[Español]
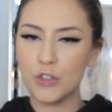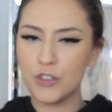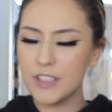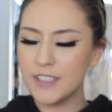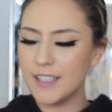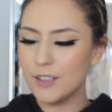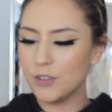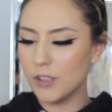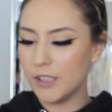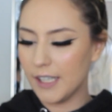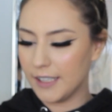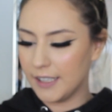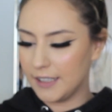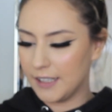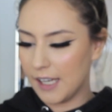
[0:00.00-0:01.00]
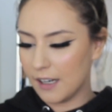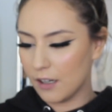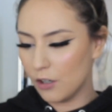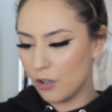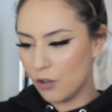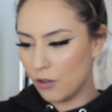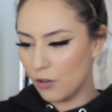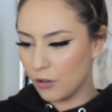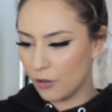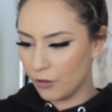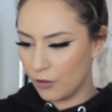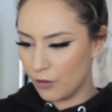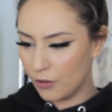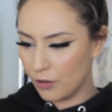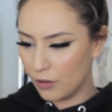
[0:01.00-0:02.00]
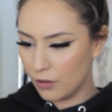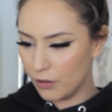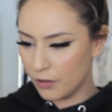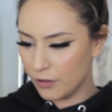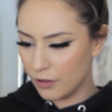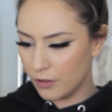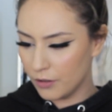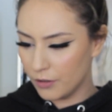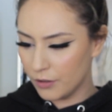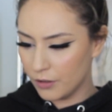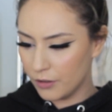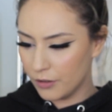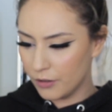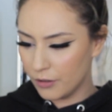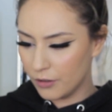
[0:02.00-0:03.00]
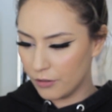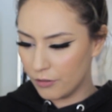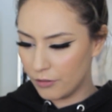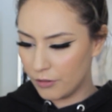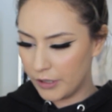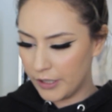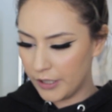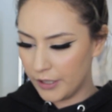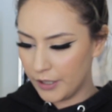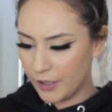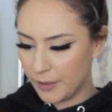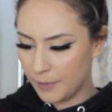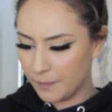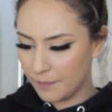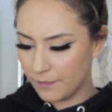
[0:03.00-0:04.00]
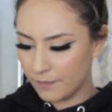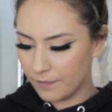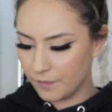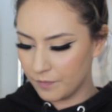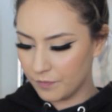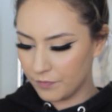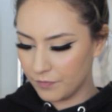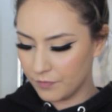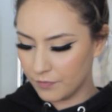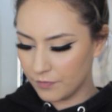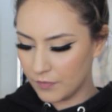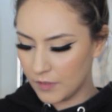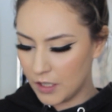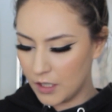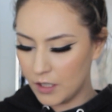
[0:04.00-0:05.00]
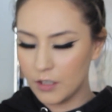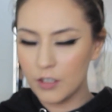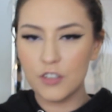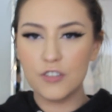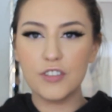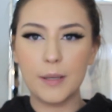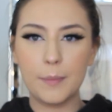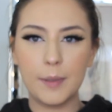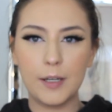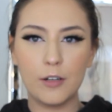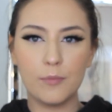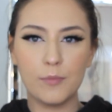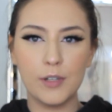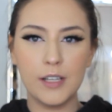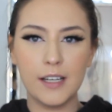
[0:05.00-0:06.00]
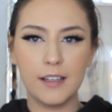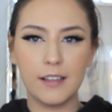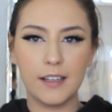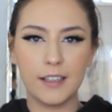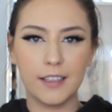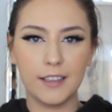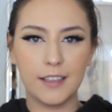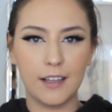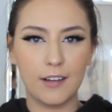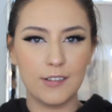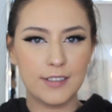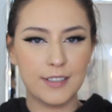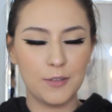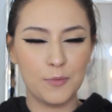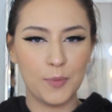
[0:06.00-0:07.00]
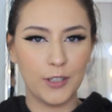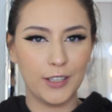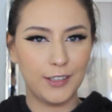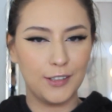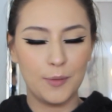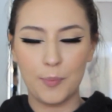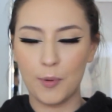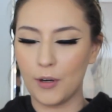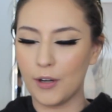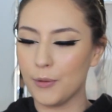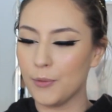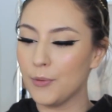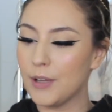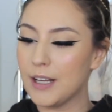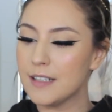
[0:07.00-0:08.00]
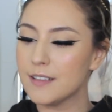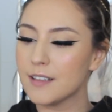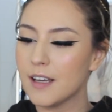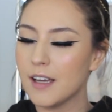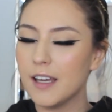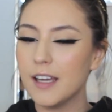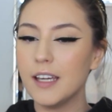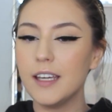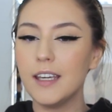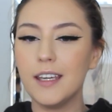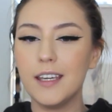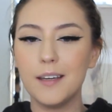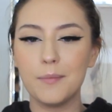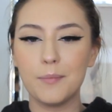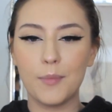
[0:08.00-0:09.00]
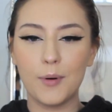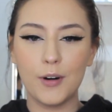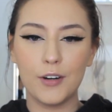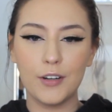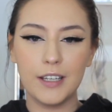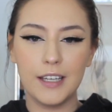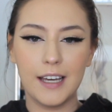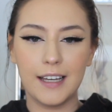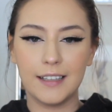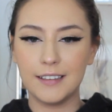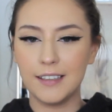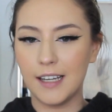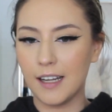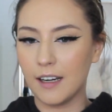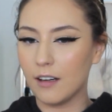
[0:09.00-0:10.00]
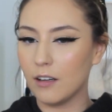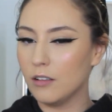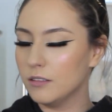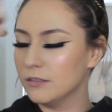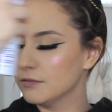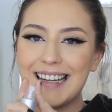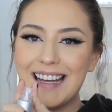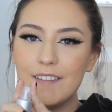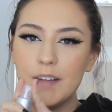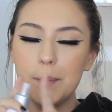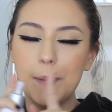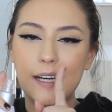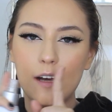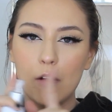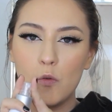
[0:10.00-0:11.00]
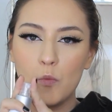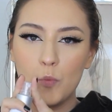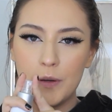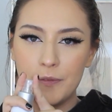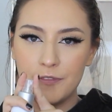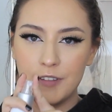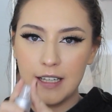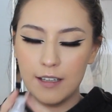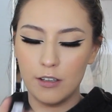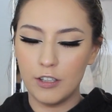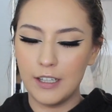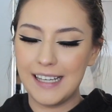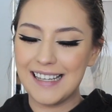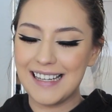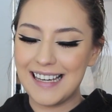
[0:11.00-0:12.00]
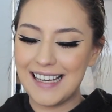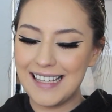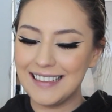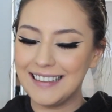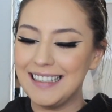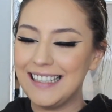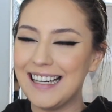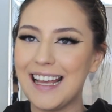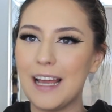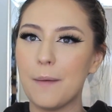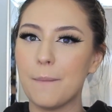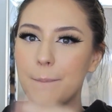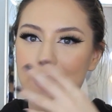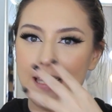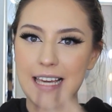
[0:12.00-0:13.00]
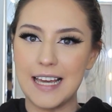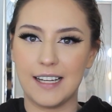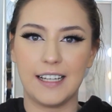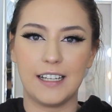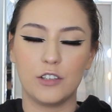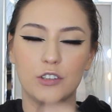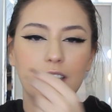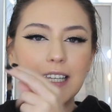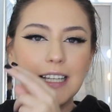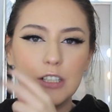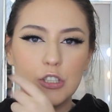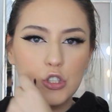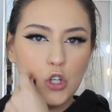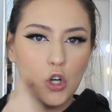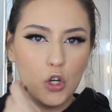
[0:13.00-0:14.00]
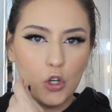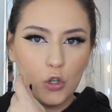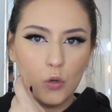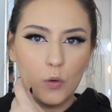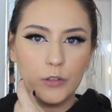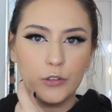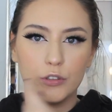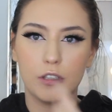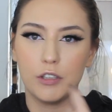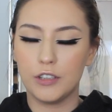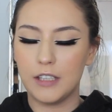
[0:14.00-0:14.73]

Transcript: No sé si esto hay que agitarlo o no, Em, no sé, pero voy a agitarlo así un poquito por las dudas y voy a tirarlo. Clave para un buen fijador es que tire bien, que no te quede el chorro cuando te